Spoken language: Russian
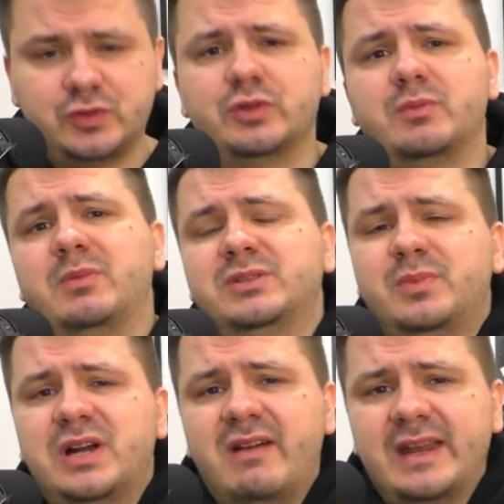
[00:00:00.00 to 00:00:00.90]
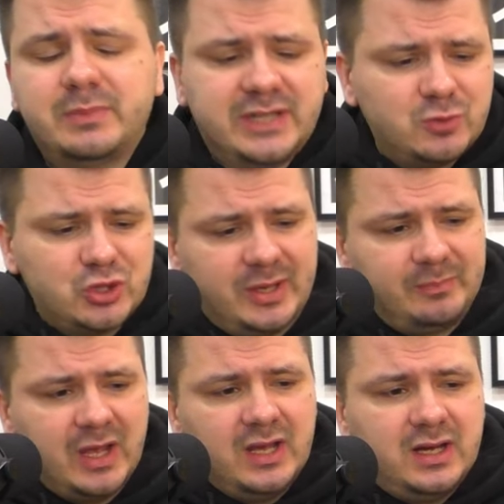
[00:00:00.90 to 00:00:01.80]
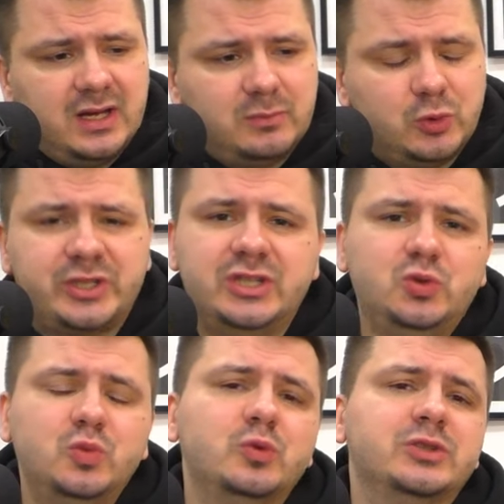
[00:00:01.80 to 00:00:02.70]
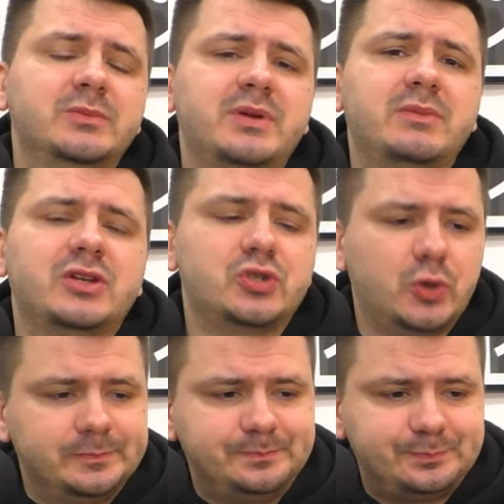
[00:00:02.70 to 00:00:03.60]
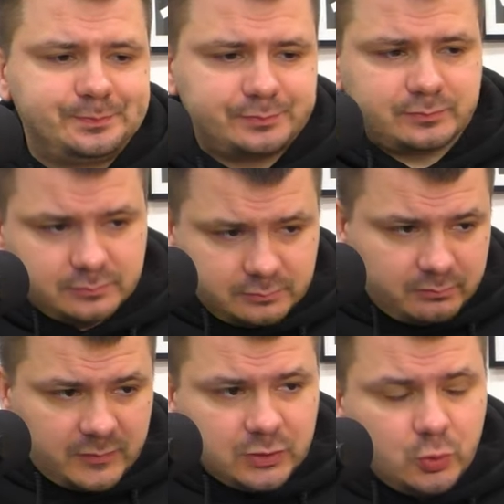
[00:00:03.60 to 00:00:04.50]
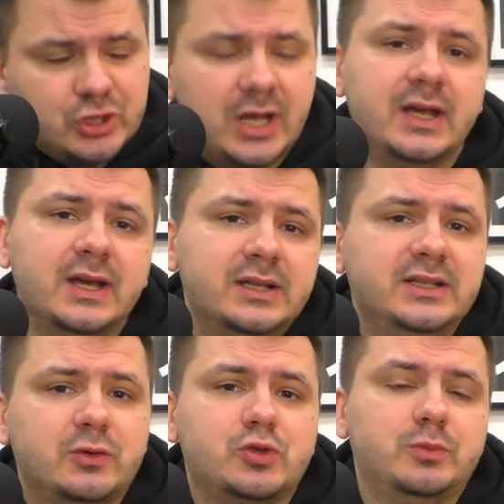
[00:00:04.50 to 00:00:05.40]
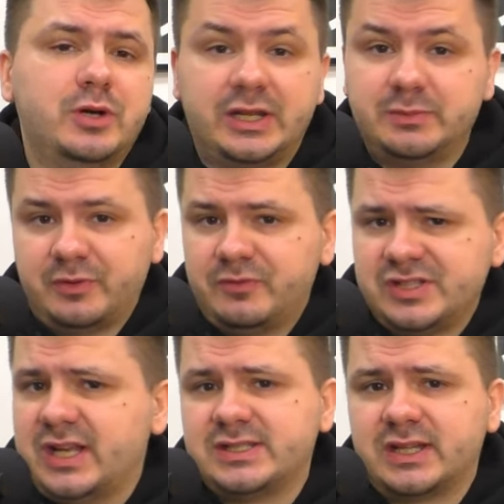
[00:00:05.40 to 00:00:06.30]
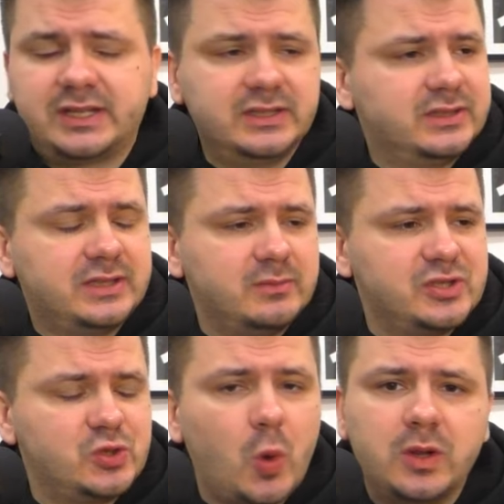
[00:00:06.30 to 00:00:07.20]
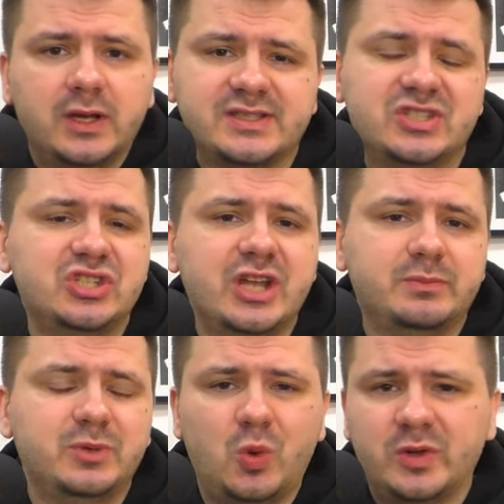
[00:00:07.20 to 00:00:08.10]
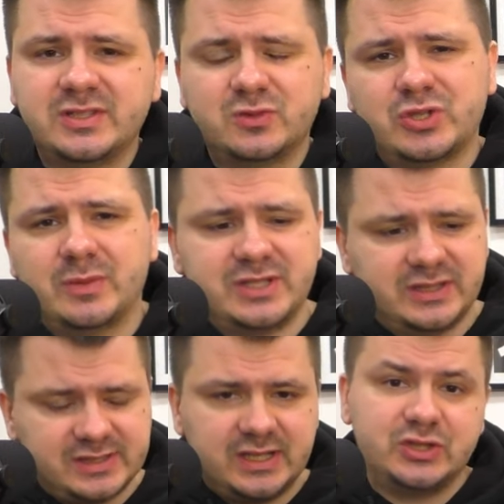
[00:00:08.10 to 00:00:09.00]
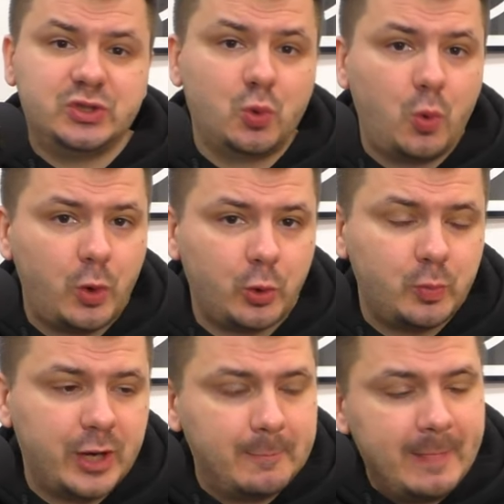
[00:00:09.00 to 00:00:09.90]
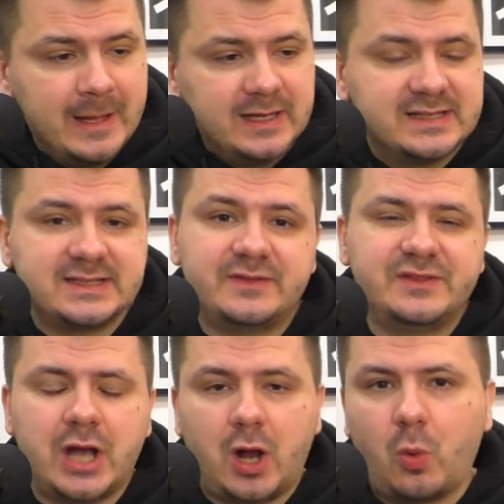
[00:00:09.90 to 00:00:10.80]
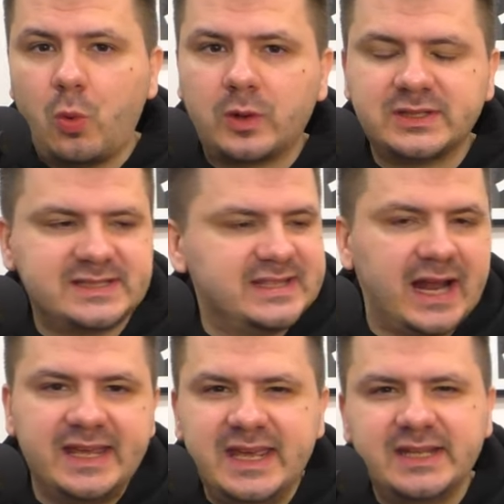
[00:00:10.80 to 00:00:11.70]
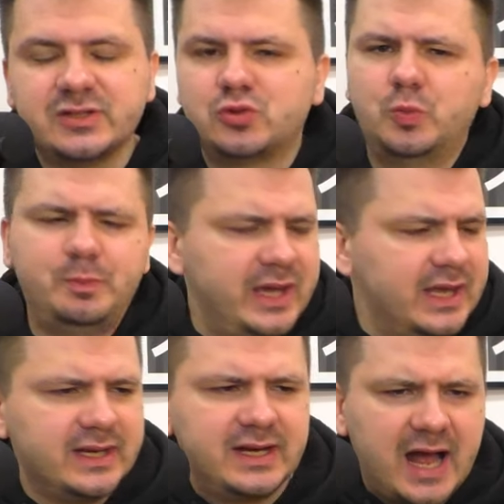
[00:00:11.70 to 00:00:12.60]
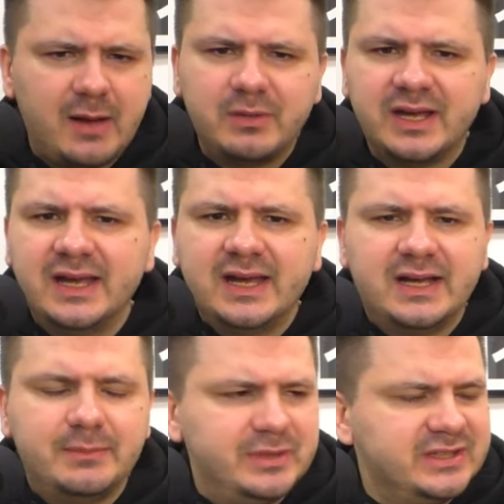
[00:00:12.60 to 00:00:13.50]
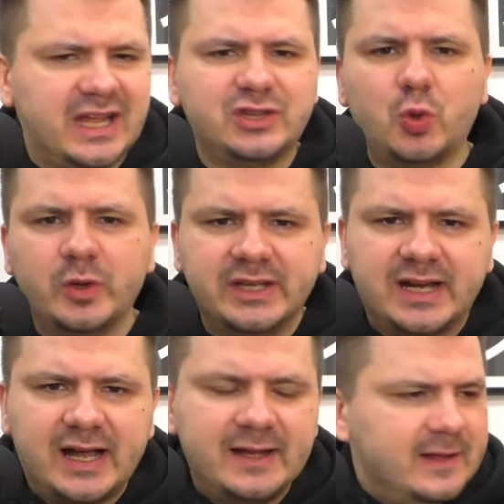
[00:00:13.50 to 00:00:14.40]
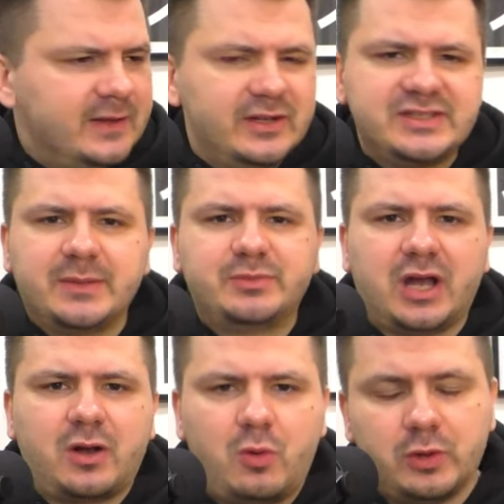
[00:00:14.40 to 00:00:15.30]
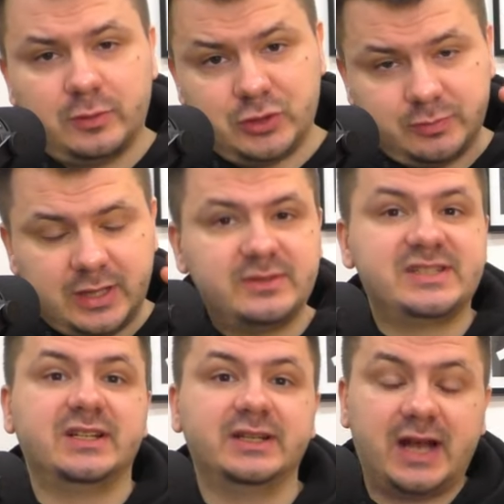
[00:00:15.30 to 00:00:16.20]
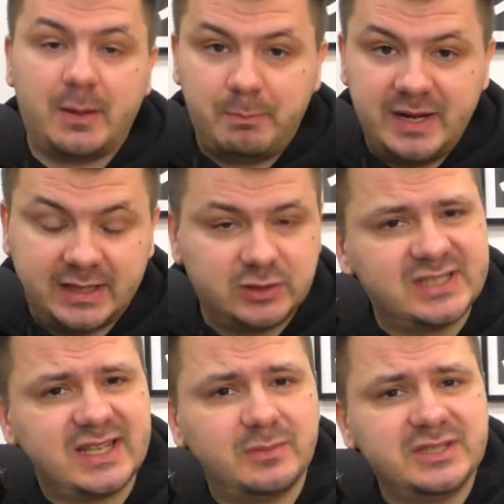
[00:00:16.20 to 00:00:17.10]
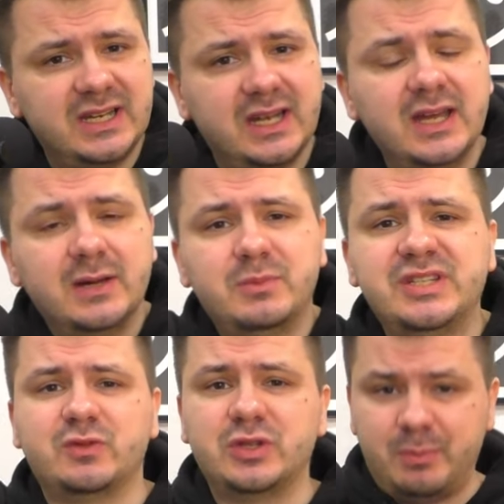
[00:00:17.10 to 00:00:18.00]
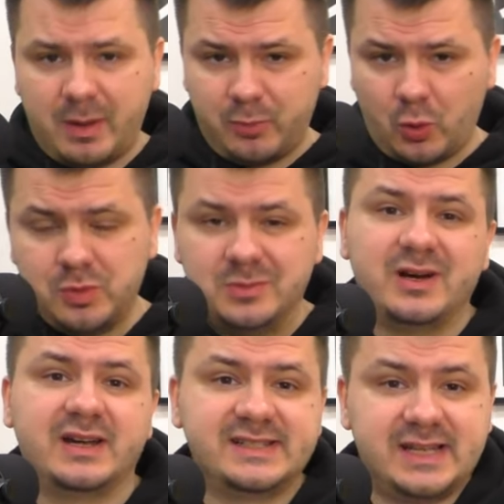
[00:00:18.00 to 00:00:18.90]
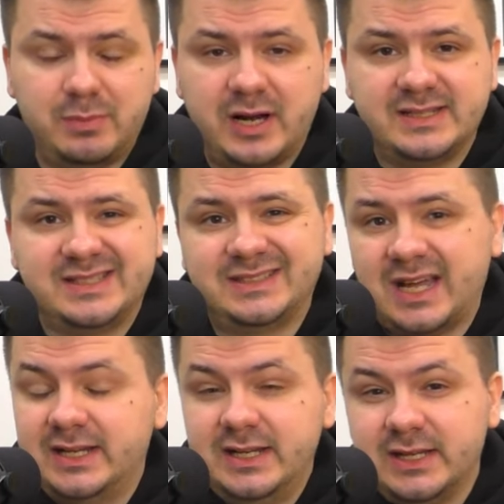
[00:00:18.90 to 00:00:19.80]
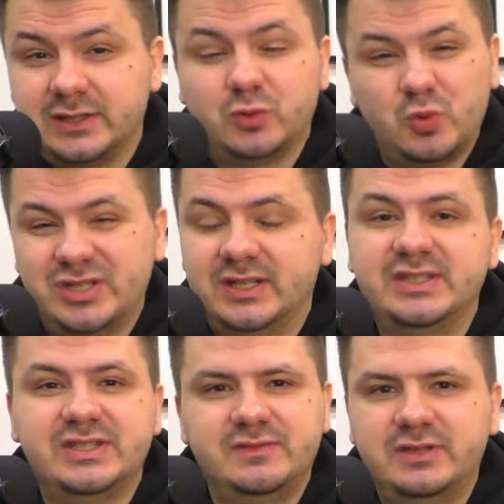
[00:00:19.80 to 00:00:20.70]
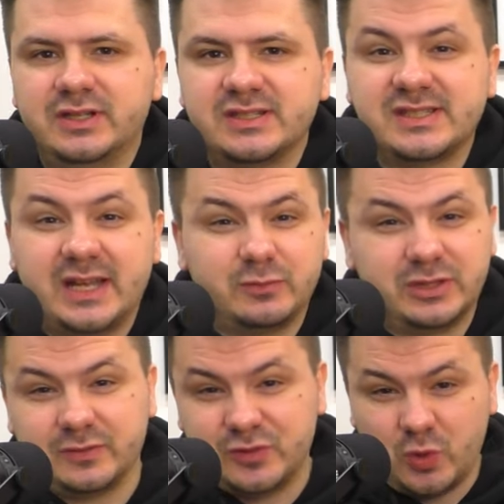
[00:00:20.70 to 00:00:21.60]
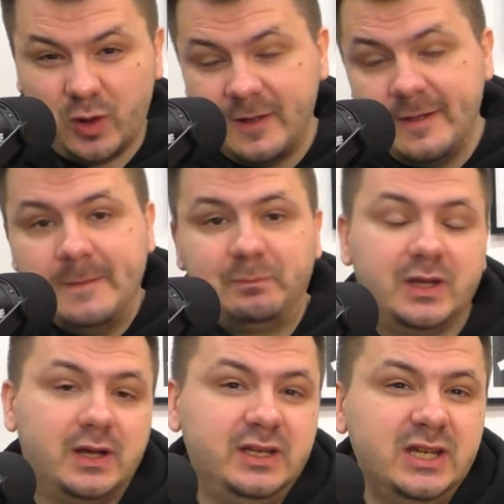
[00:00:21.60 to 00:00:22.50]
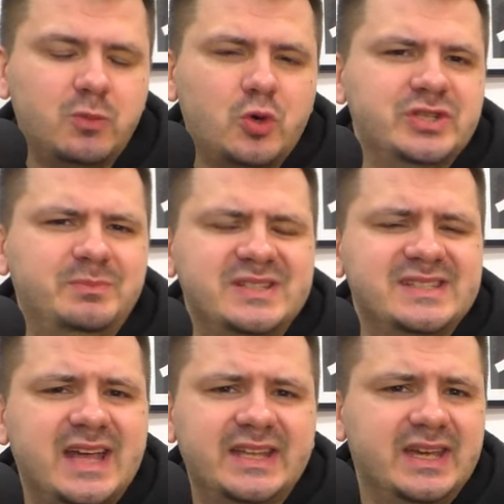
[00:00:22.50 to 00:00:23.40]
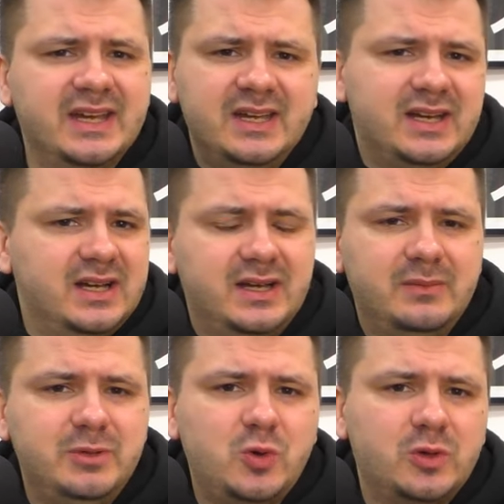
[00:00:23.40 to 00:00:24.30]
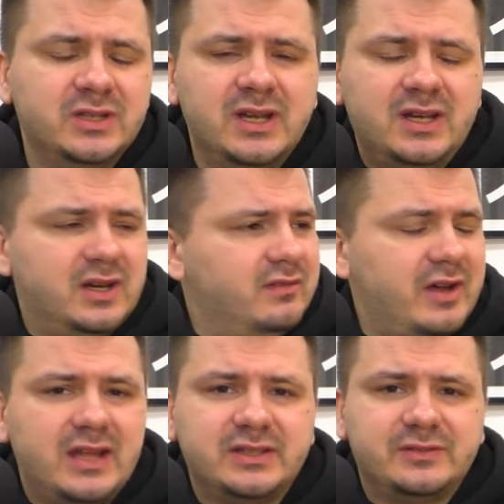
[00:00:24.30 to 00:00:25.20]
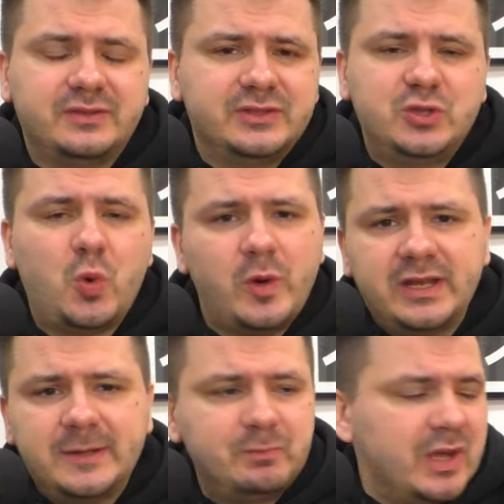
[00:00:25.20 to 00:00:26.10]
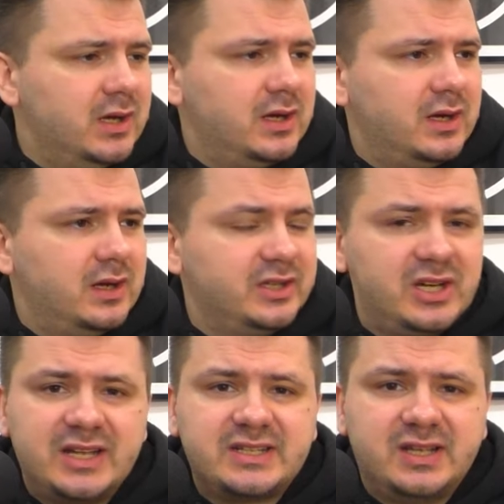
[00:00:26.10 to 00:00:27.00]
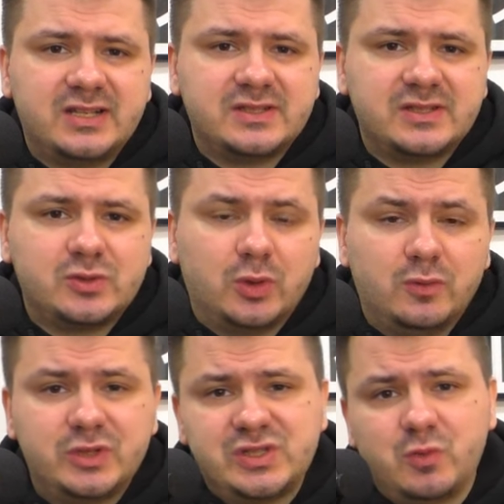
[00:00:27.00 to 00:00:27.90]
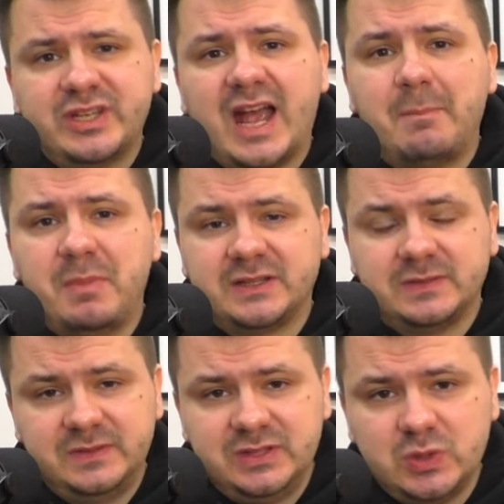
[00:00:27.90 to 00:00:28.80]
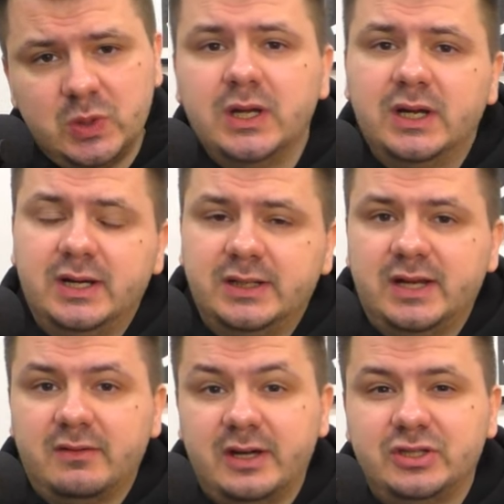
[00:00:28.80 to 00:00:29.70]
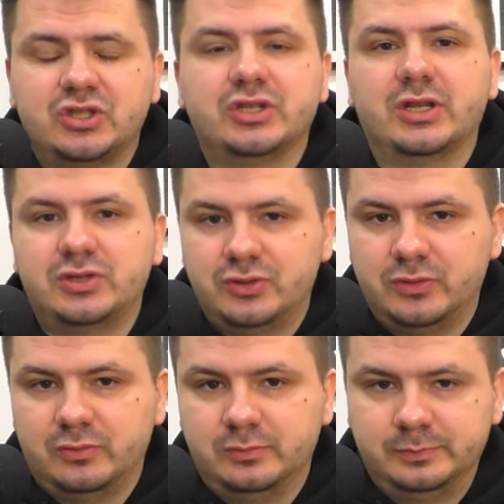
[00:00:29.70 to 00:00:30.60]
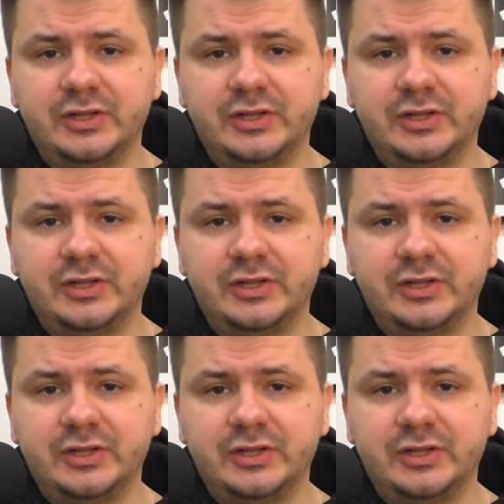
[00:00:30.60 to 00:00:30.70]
Вот сегодня мы об этом поговорим, потому что э, многие думают, например, что нужно для того, чтобы играть импровизации, какие-то там соло, сочинять мелодии, нужно обязательно знать теорию, прям знать все аккорды, строения, ступени, гаммы, э, пентатоника, э, септакон, в общем, там целый комплект. На самом деле, мы сегодня попробуем разобраться, так ли это, нужно ли действительно знать вот это все, э, или можно без знания миллион вариантов теории играть классный соло. Вот сегодня об этом видео давайте же начнем.